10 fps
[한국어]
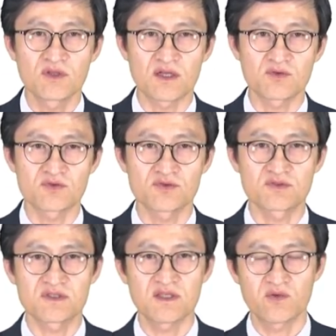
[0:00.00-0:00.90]

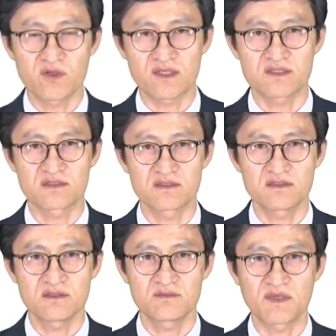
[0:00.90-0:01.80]
양도소득세 2월
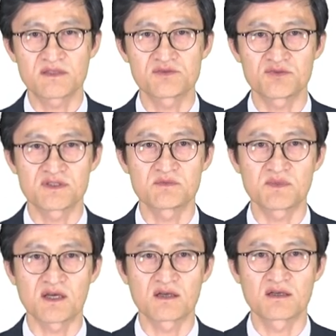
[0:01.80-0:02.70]
과세를 받을 수
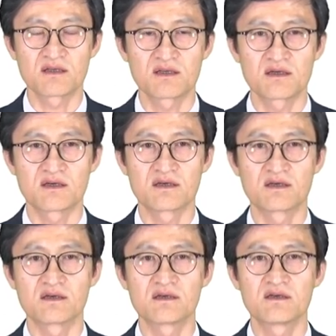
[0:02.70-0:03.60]
있습니다.
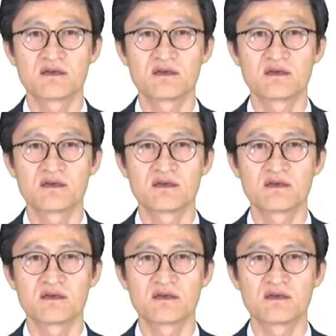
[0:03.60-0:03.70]
어,